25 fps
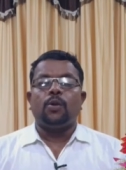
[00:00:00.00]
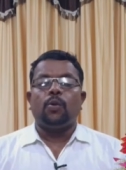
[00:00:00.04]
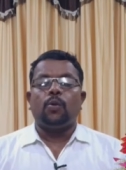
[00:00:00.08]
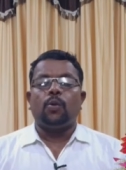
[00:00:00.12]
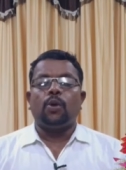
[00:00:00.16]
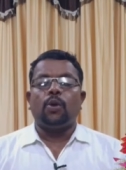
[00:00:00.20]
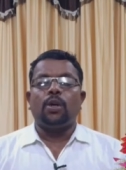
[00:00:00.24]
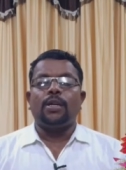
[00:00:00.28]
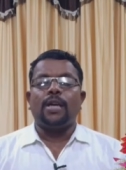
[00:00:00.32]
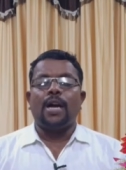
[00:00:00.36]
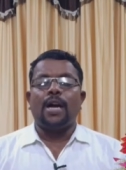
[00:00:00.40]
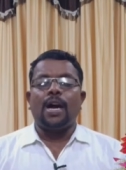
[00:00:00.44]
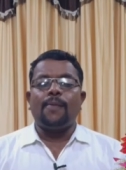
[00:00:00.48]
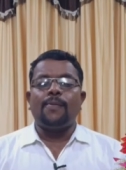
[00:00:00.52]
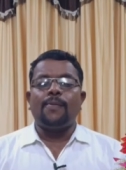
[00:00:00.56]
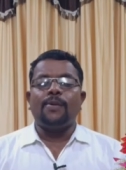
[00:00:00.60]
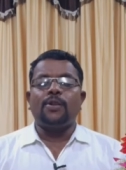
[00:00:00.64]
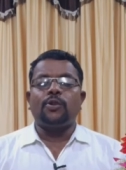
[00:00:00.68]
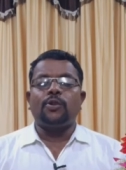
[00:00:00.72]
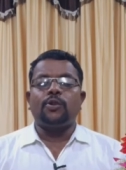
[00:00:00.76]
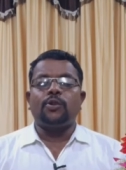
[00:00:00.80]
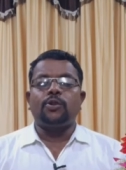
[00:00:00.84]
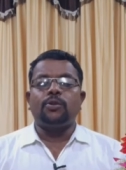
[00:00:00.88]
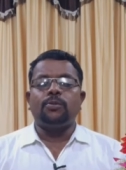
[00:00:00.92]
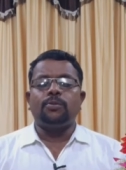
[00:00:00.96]
உங்கள்
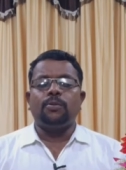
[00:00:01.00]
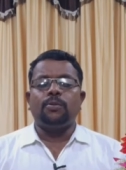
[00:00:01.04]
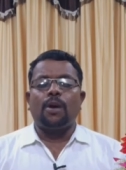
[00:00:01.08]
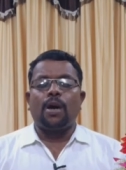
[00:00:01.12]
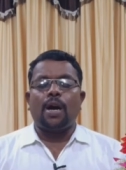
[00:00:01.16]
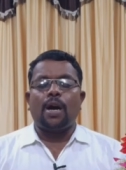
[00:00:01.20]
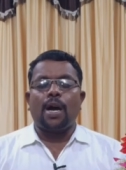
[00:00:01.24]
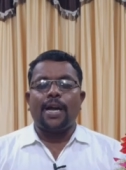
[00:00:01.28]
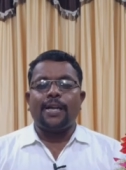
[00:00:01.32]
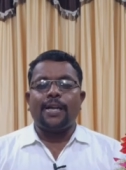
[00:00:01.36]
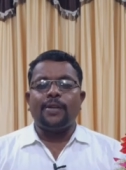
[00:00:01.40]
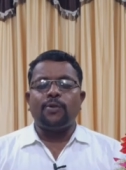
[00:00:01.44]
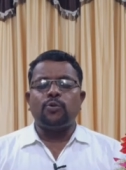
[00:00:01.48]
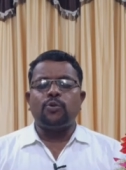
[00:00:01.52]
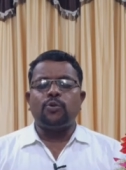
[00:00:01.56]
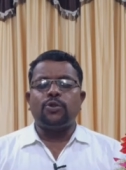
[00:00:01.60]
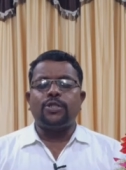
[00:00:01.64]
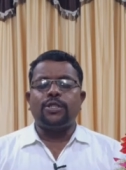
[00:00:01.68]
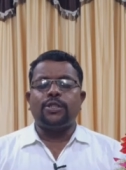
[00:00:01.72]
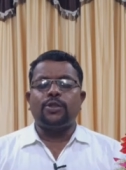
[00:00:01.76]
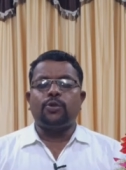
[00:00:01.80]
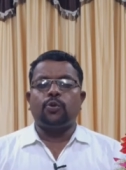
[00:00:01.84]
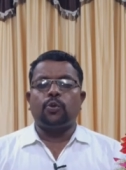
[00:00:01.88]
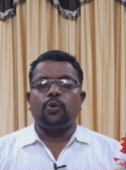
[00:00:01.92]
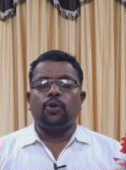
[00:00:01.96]
யாவருக்கும்
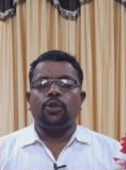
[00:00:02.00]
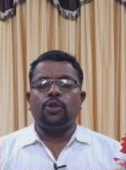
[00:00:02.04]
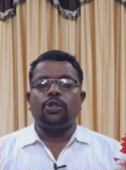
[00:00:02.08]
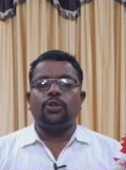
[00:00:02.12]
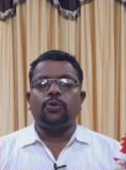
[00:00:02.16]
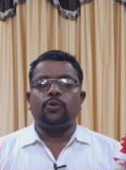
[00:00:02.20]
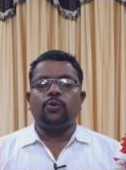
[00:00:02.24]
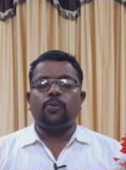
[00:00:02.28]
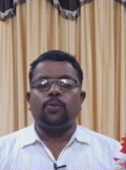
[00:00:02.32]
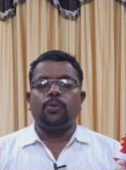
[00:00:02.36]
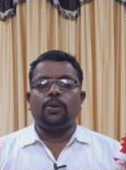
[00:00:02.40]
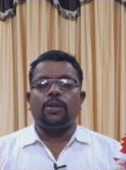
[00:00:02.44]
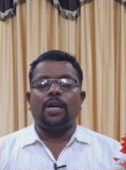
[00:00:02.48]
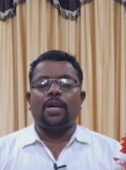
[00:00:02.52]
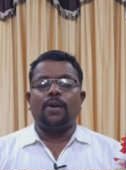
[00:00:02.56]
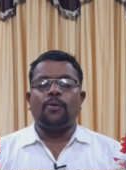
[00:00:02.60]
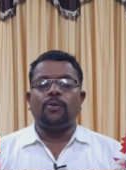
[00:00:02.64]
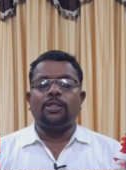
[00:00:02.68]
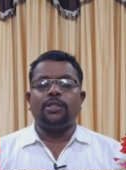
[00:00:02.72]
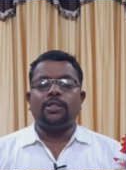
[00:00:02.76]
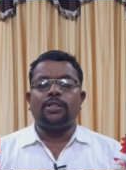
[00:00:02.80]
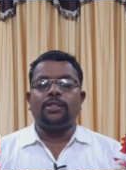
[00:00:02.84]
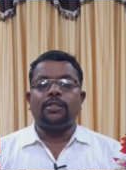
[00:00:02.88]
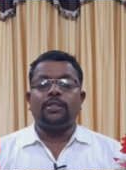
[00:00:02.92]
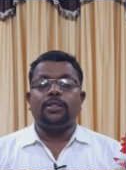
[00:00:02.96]
ஐநூற்றி தொண்ணூற்றி
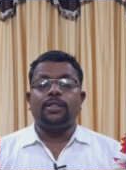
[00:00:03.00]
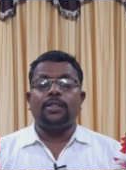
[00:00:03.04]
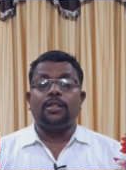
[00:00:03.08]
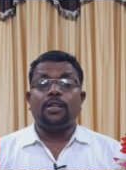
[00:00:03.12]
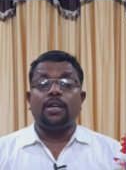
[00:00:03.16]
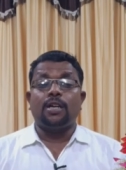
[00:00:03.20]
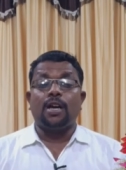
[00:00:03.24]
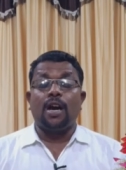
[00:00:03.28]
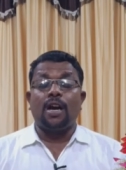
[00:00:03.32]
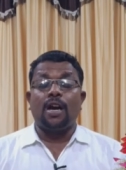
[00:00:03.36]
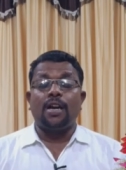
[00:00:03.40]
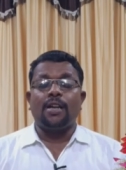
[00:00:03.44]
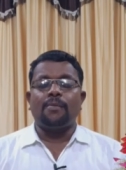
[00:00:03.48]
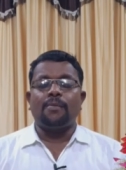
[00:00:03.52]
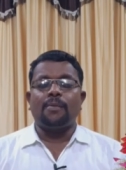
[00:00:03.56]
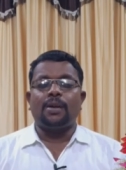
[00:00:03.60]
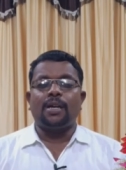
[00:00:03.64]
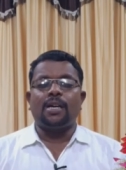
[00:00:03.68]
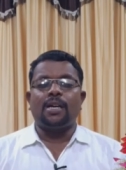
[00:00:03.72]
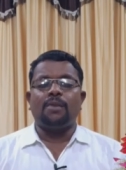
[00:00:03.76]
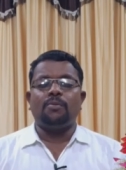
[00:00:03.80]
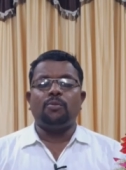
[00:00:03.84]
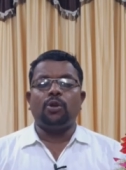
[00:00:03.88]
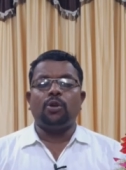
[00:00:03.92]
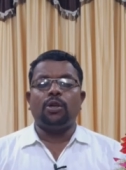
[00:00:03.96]
ஒன்பதாவது காலை
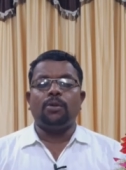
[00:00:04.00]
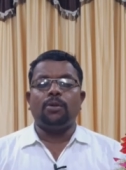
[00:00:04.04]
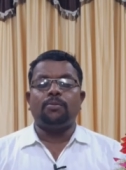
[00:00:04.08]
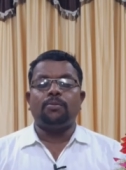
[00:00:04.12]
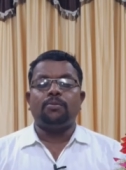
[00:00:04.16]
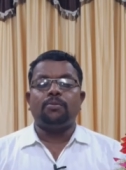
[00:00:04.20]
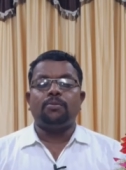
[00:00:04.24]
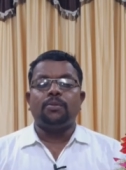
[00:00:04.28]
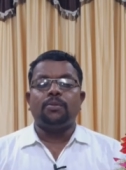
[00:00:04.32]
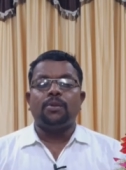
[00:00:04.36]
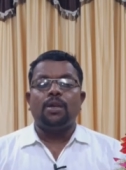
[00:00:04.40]
மன்னா மூலம்